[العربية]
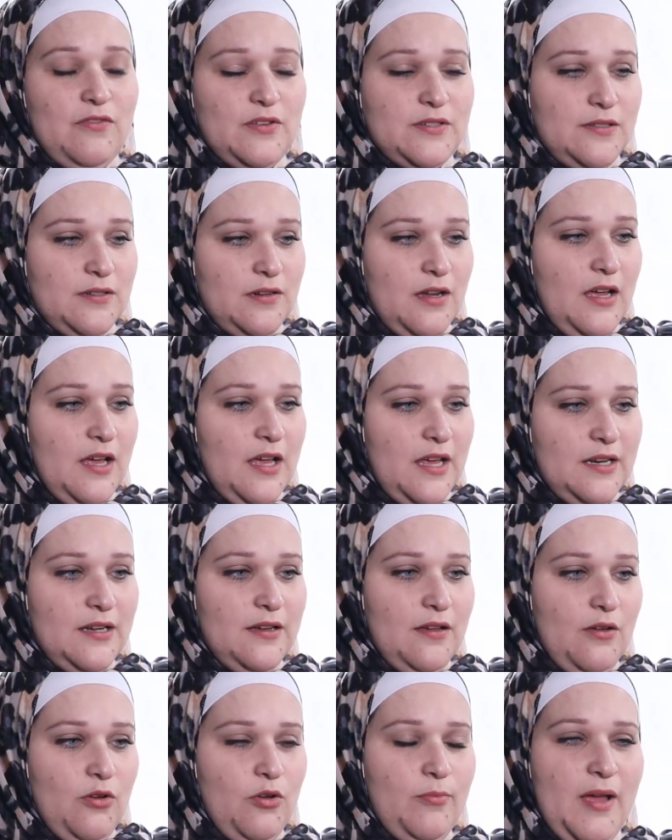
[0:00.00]
فصراحة أنا
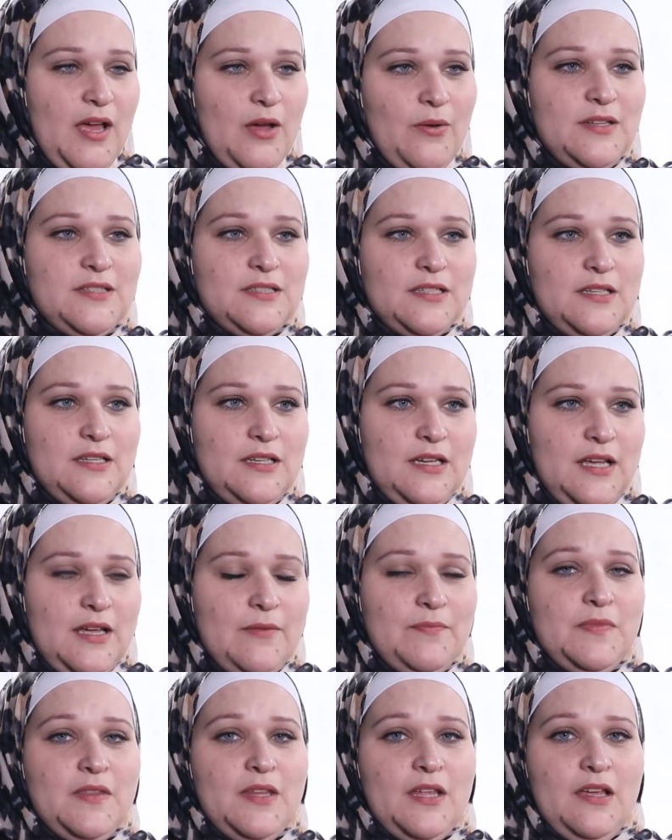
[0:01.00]
كأم حاولت إني